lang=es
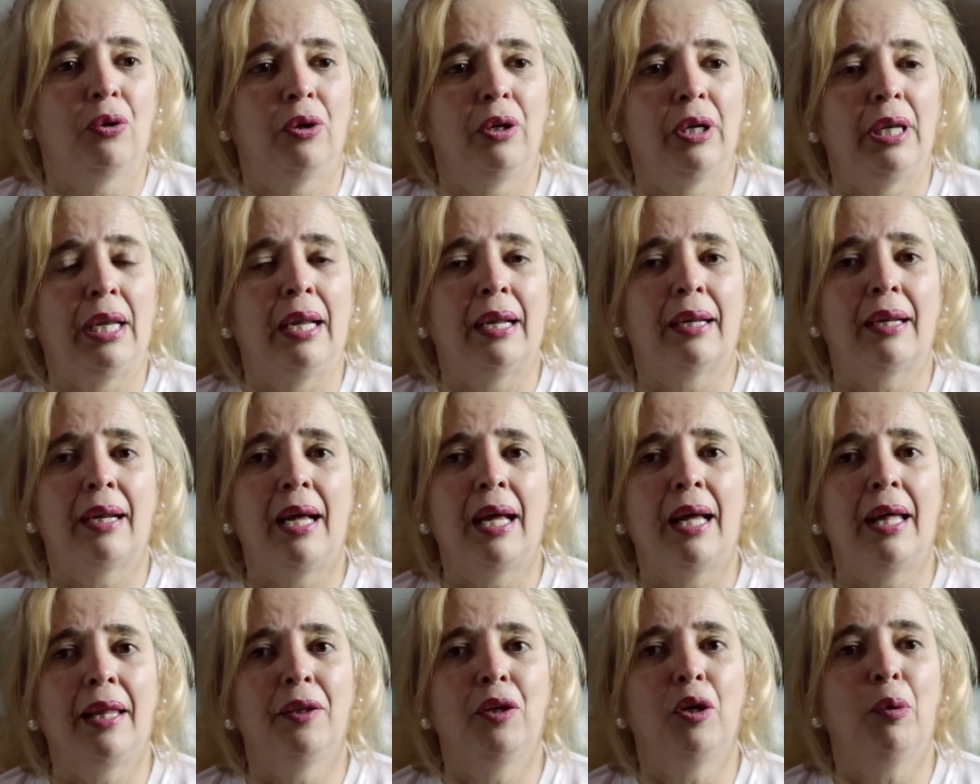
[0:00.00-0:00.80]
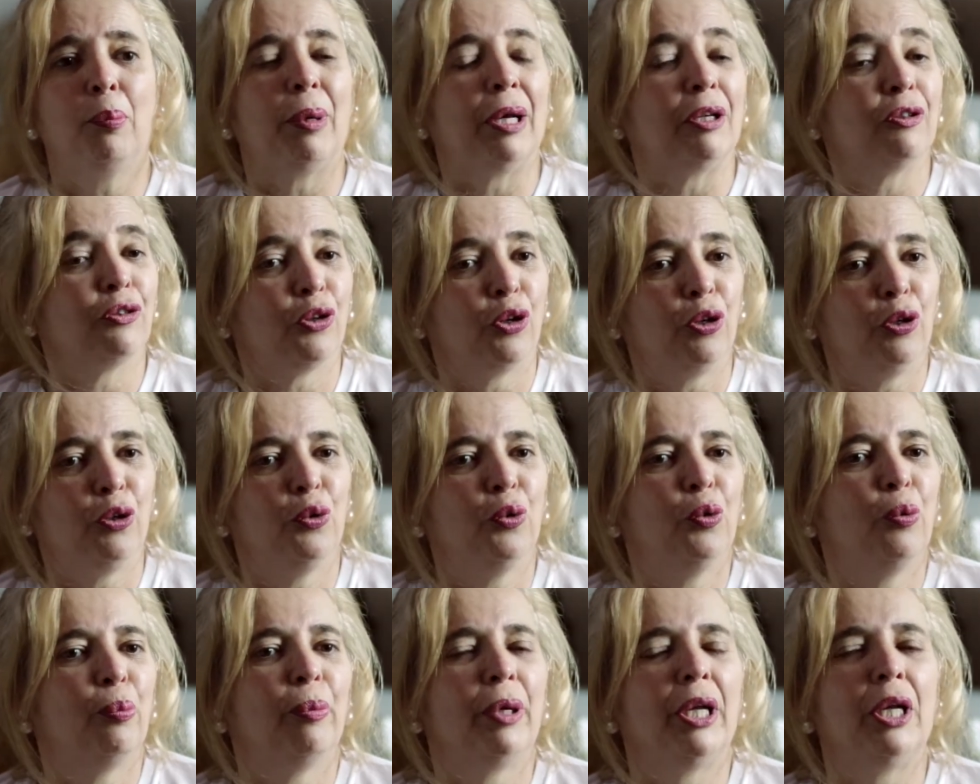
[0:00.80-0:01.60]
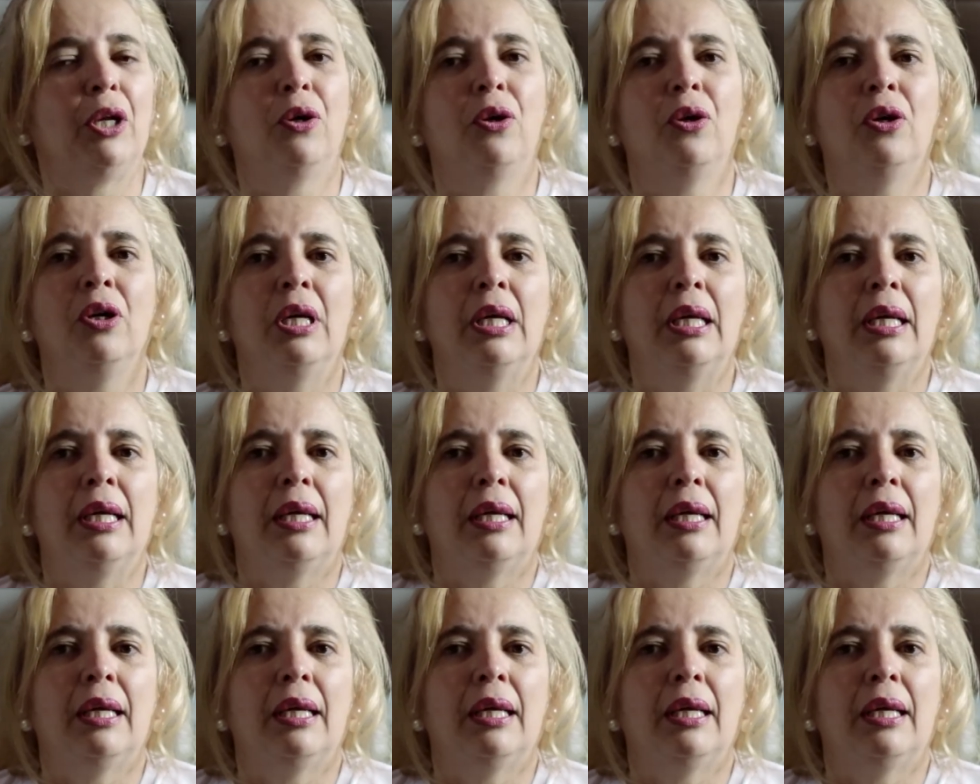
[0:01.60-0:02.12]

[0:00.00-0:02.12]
con la radio, pasó el número